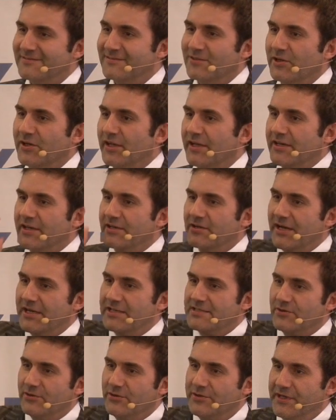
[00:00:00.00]
Oh, nee, du
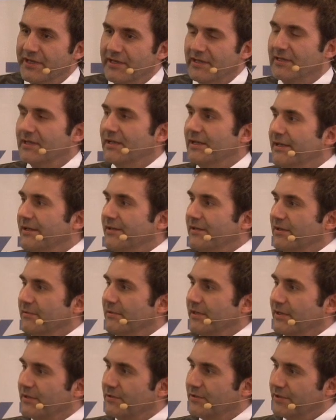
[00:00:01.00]
heißt Kunde. Lieber
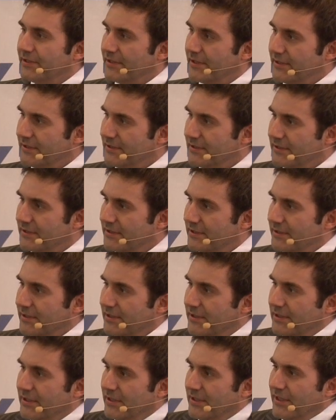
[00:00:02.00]
Herr Kunde,
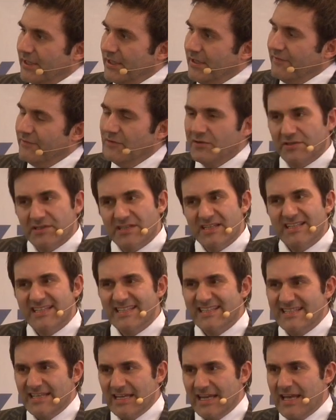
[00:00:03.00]
würden
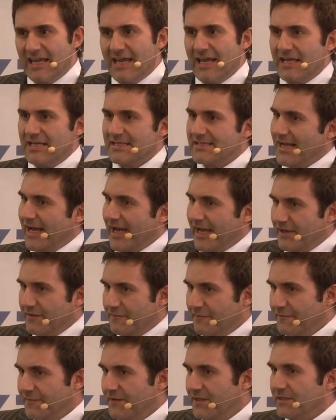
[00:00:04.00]
Sie es ein
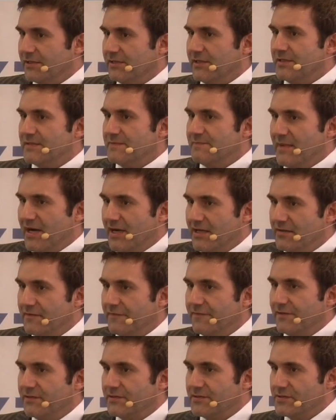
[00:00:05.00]
viertes Mal
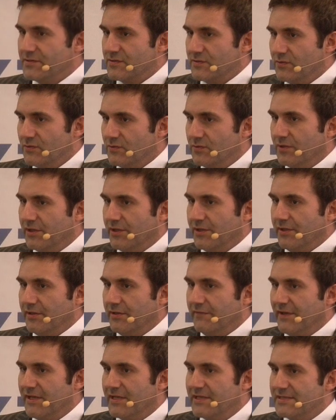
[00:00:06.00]

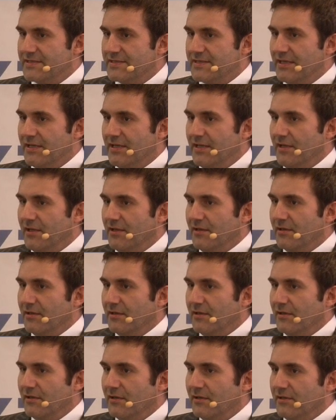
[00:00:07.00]
versuchen, wenn Sie
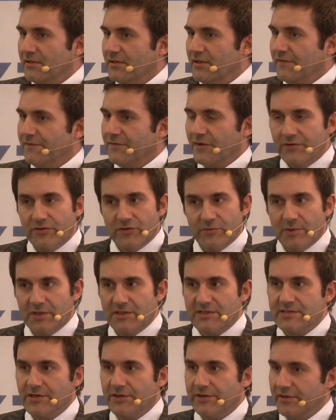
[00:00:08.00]
davon
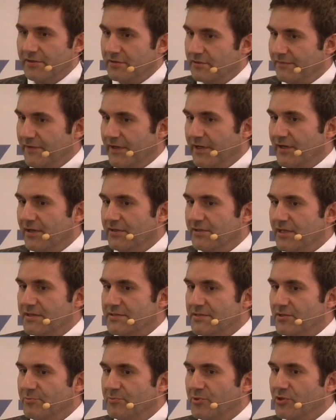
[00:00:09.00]
überzeugt wären, dass
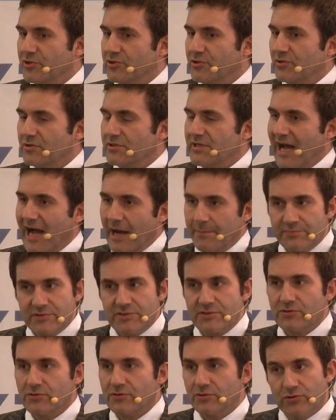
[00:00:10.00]
ihr Produkt
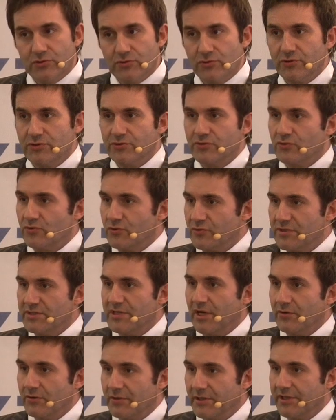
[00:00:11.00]
absolut
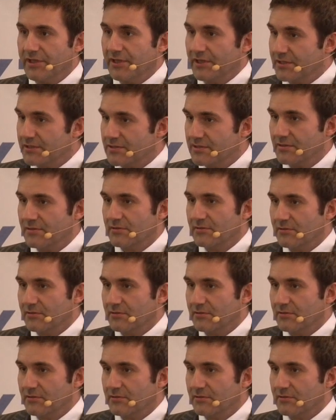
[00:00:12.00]
untauglich ist?